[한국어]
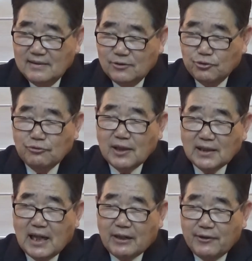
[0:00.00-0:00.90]
죽을
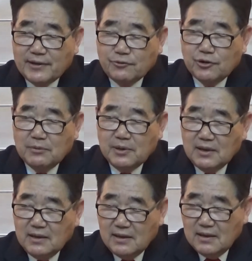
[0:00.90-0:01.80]
날이 가까웠는데 주님이
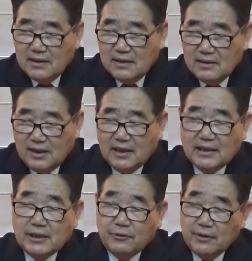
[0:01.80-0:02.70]

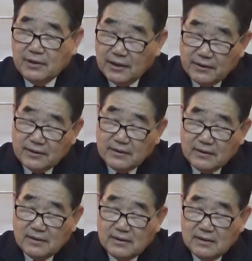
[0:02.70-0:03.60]
데려간다고 그랬거든.
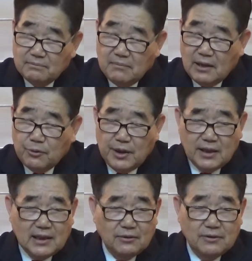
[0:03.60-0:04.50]
막
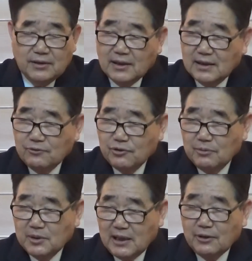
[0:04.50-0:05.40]
회개라고 그러니까 주님이
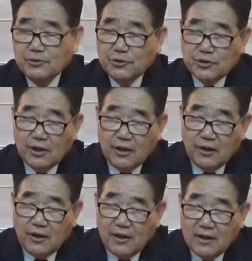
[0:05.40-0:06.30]

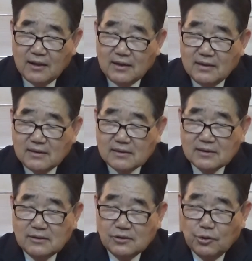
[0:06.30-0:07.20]
살려줬죠.
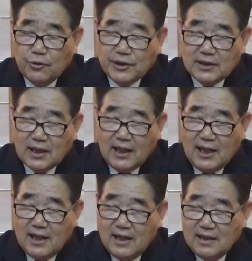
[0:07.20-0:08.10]
조건이다.
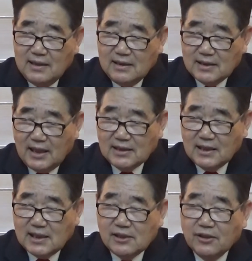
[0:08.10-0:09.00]
당장
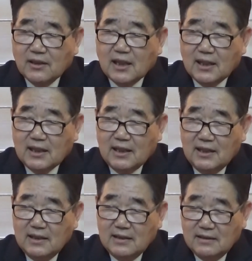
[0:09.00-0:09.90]
길거리에 나가라.
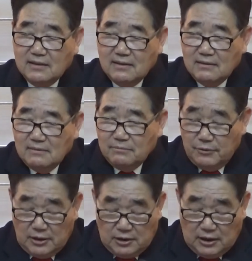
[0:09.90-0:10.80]

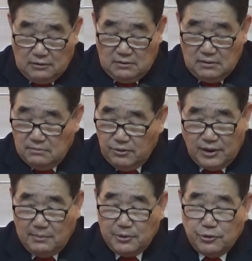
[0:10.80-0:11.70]
그러니까 자기는
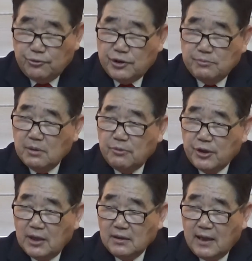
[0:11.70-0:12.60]
목회하면서 수십 년
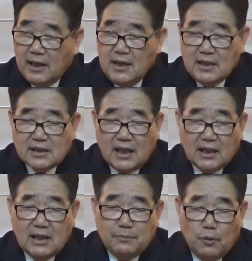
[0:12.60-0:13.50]
목회했는데
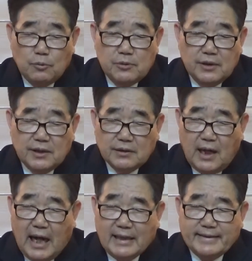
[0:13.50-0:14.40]
자기가
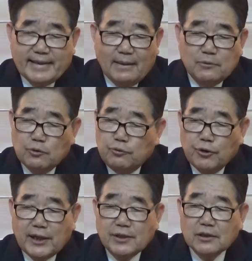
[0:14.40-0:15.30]
보급을전해서한 사람도
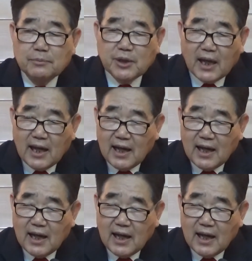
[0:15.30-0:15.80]
구원한 적이 없대.